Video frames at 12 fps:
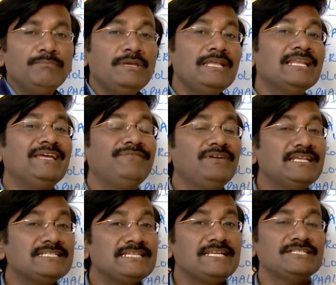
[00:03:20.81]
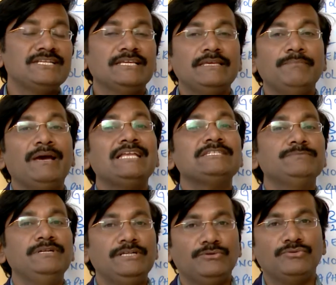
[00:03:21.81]
మీ లైఫ్ డెస్టినేషన్కి
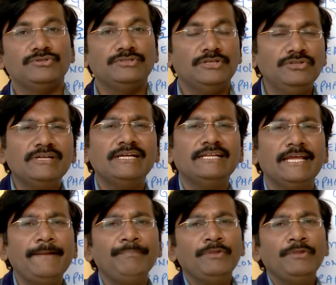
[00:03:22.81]
మ్యాచబిలిటీ ఉంటుంది ఎందుకంటే